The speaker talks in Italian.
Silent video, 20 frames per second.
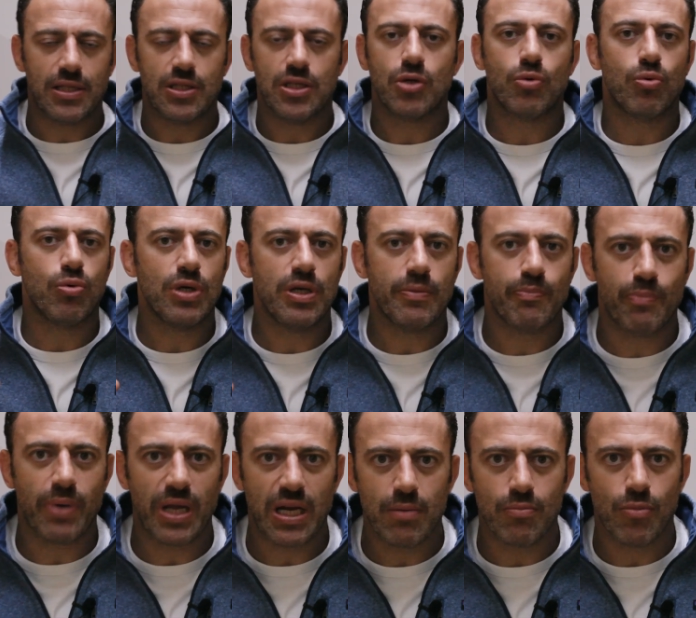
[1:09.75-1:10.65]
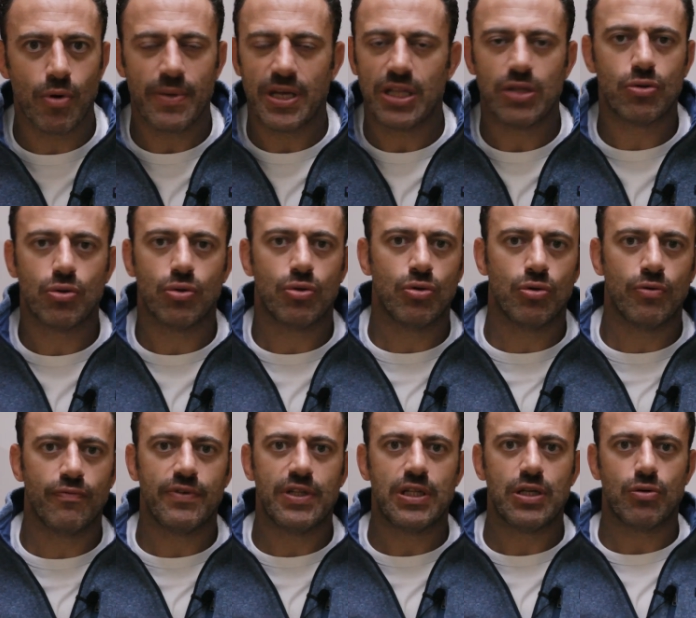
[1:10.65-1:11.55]
di cui per il momento
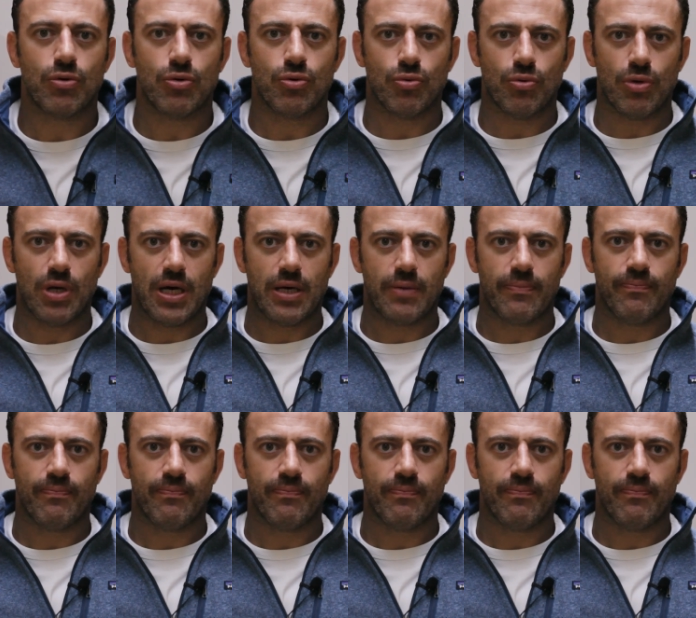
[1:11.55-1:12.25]
non vi dico nulla.